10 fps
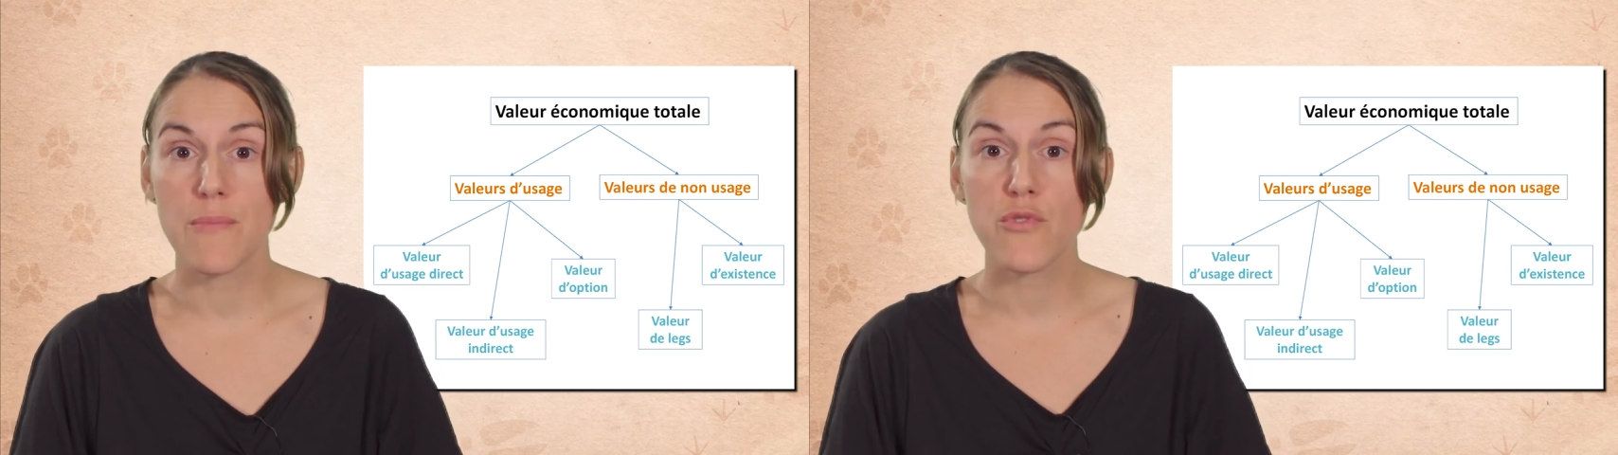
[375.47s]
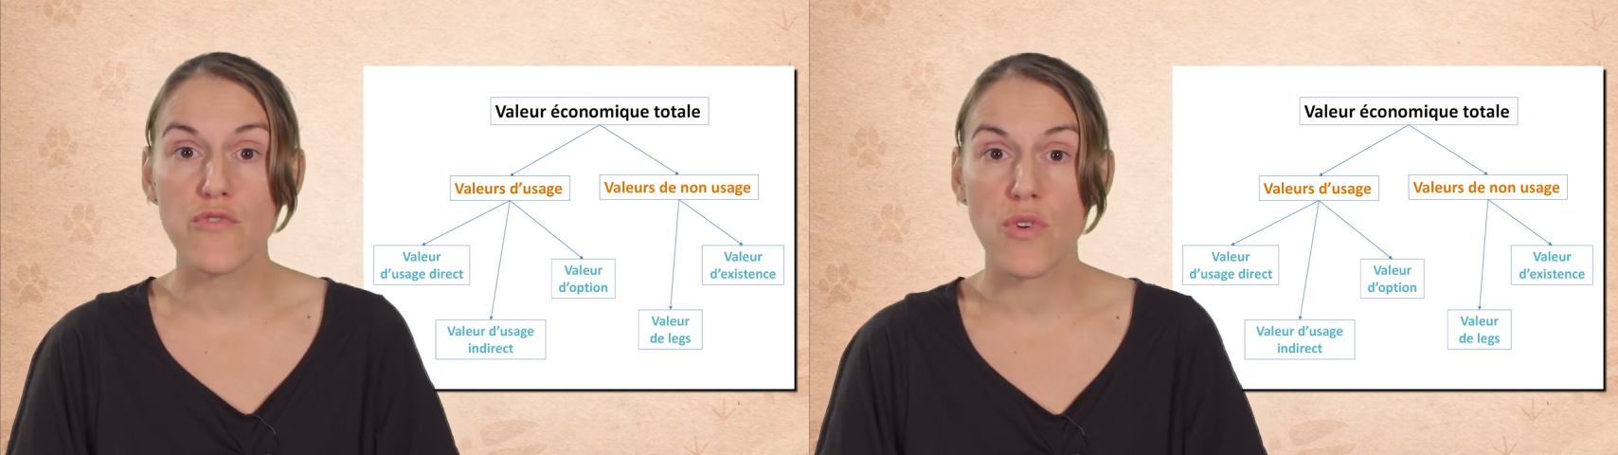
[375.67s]

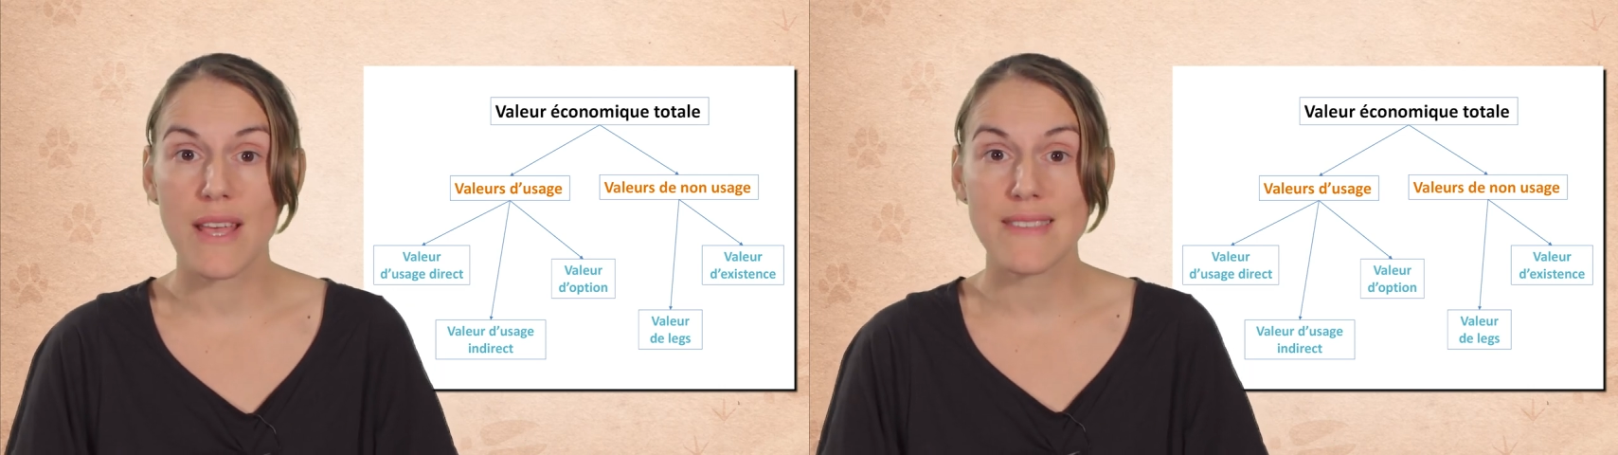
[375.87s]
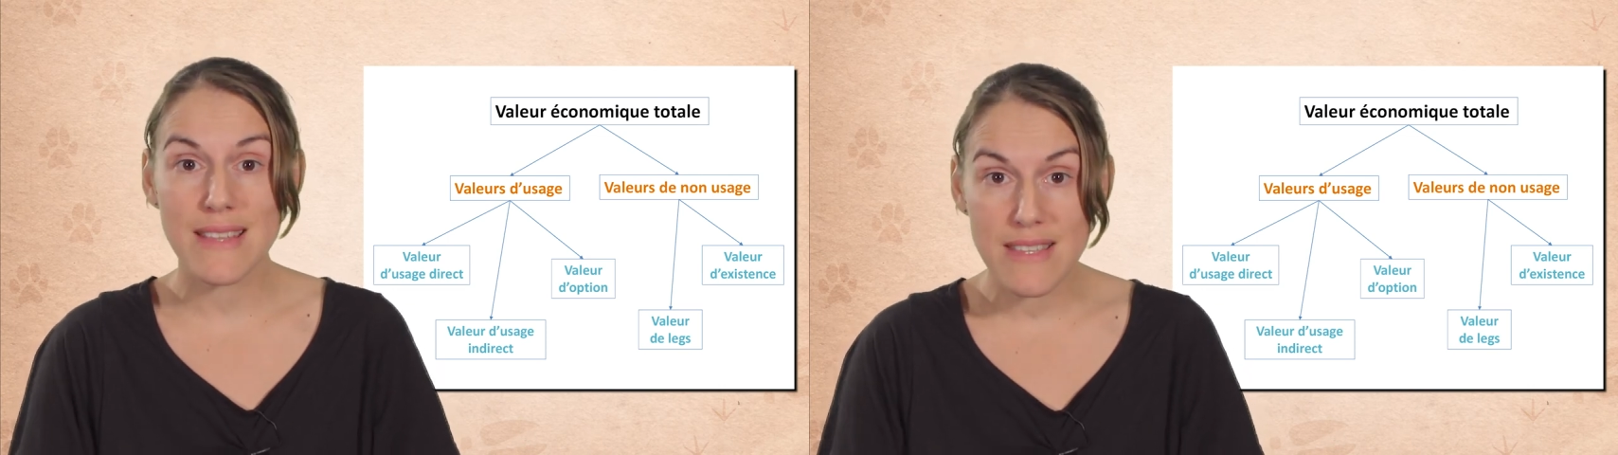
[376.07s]
éprouvent de
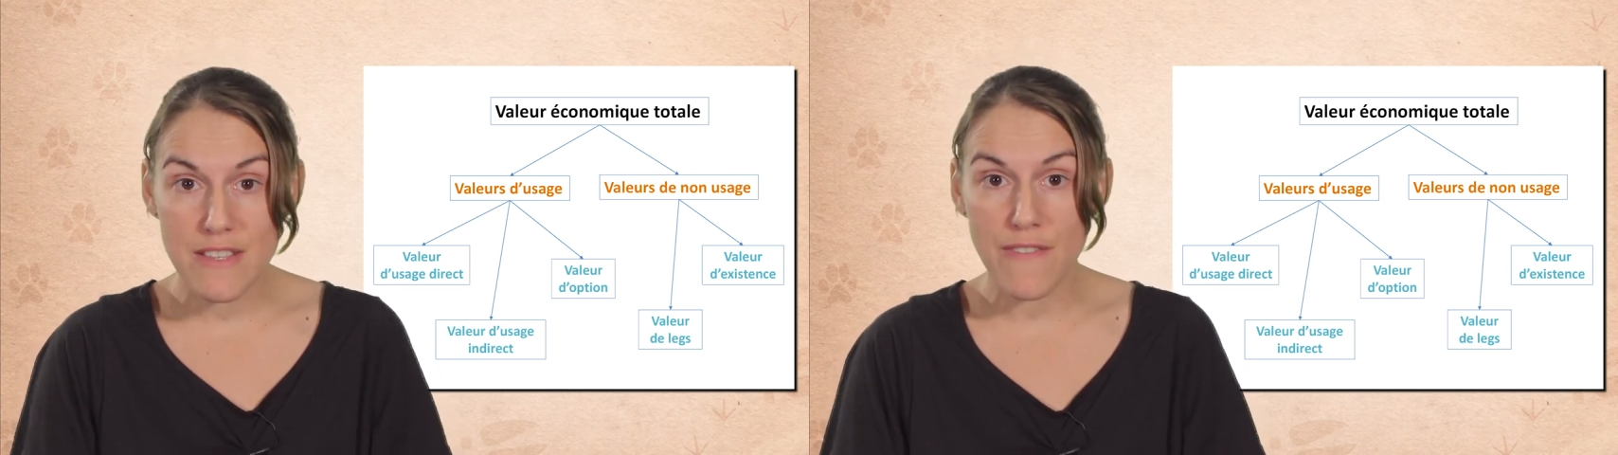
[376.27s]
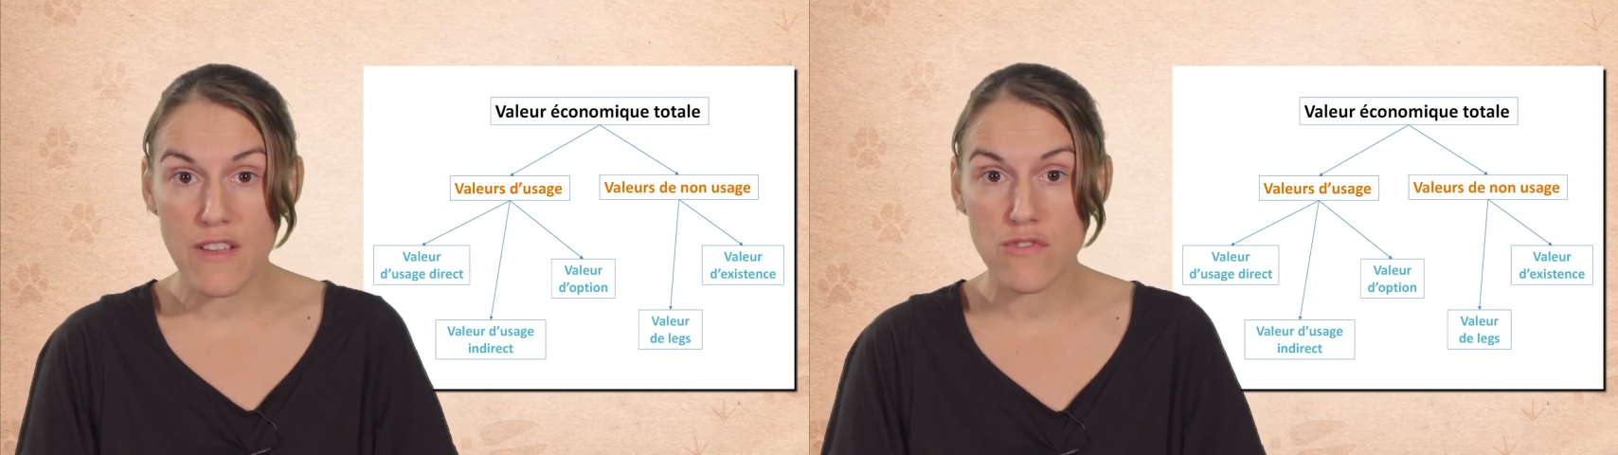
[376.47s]
la
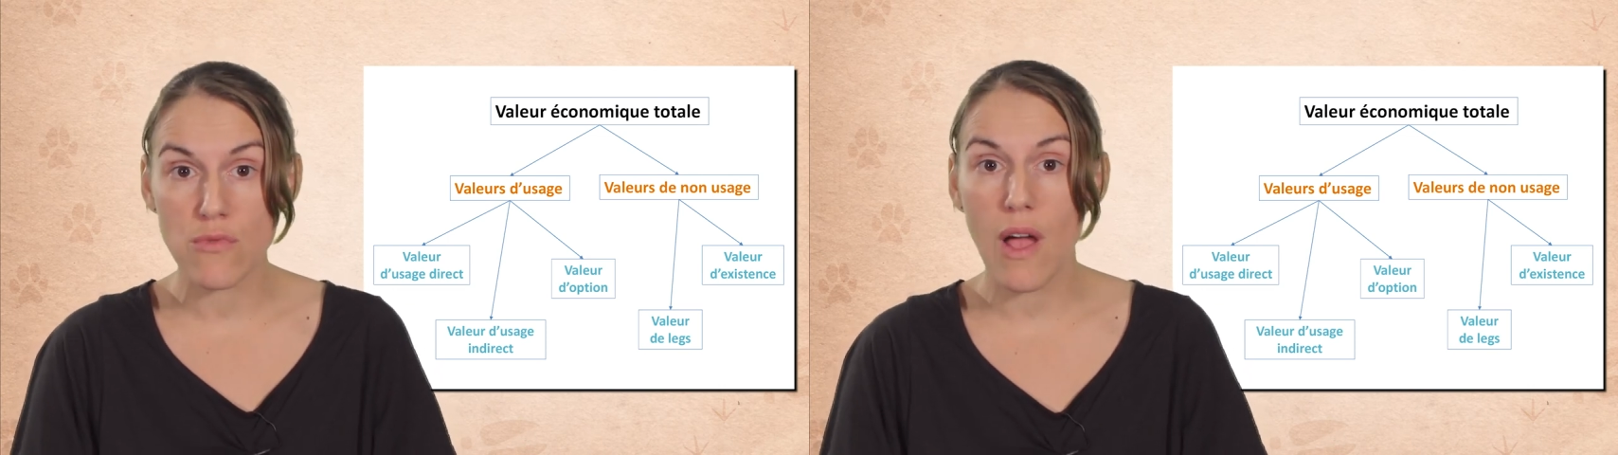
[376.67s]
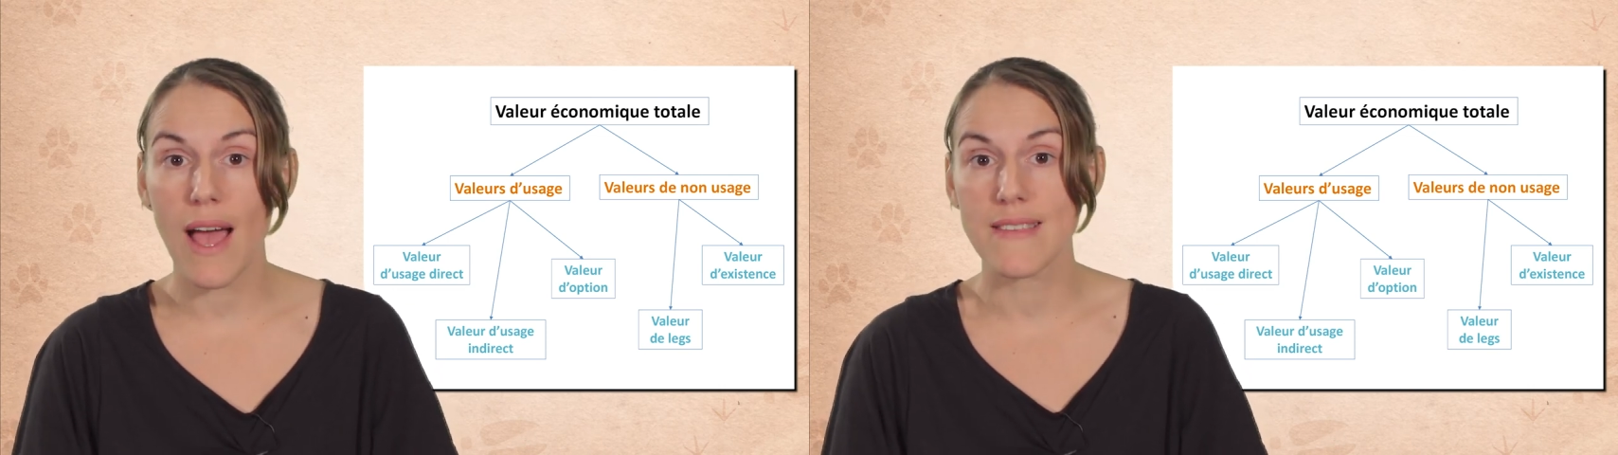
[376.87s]
satisfaction